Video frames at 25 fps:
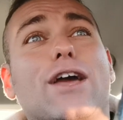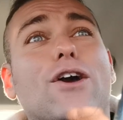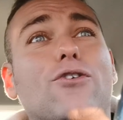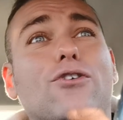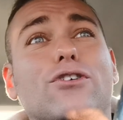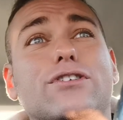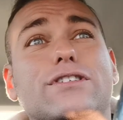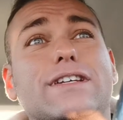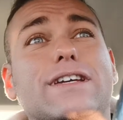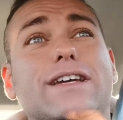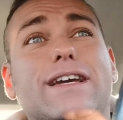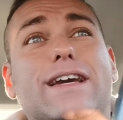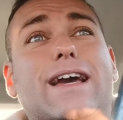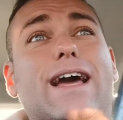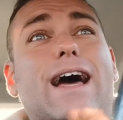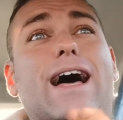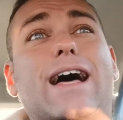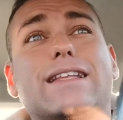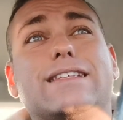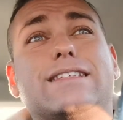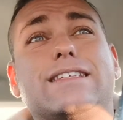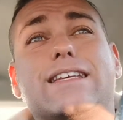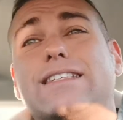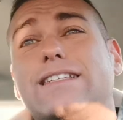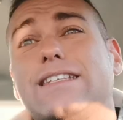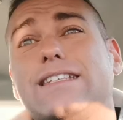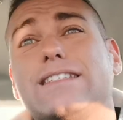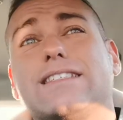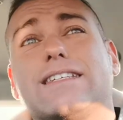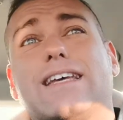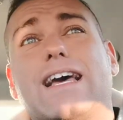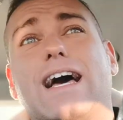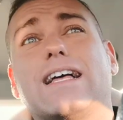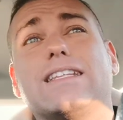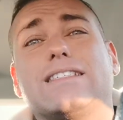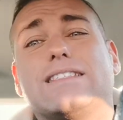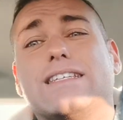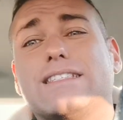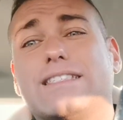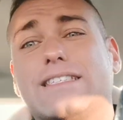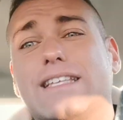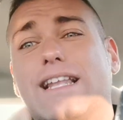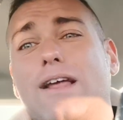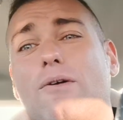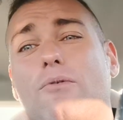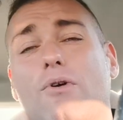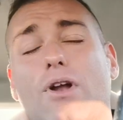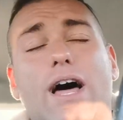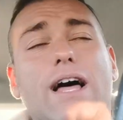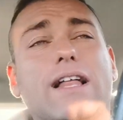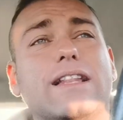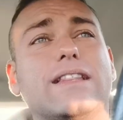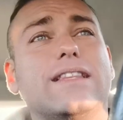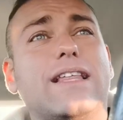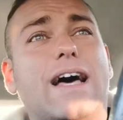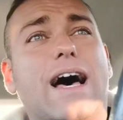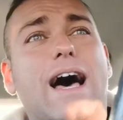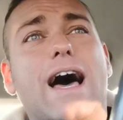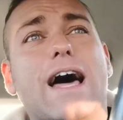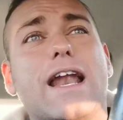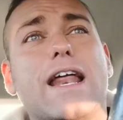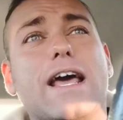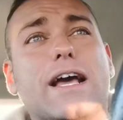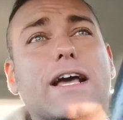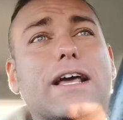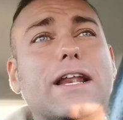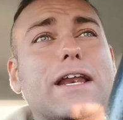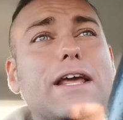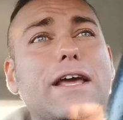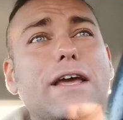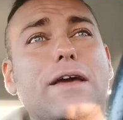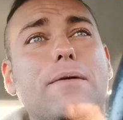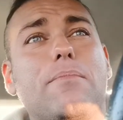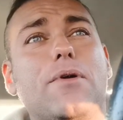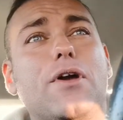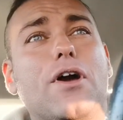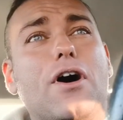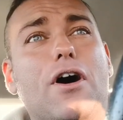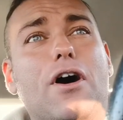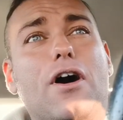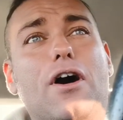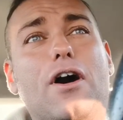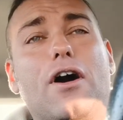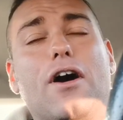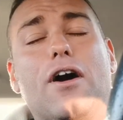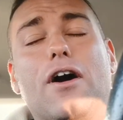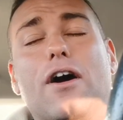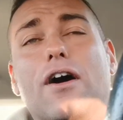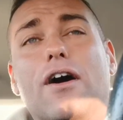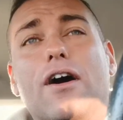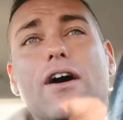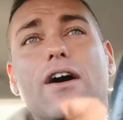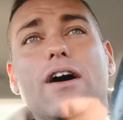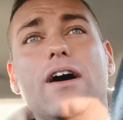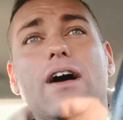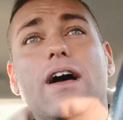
che uno si incazza, si scazza, se ne vuole andare, Cribio.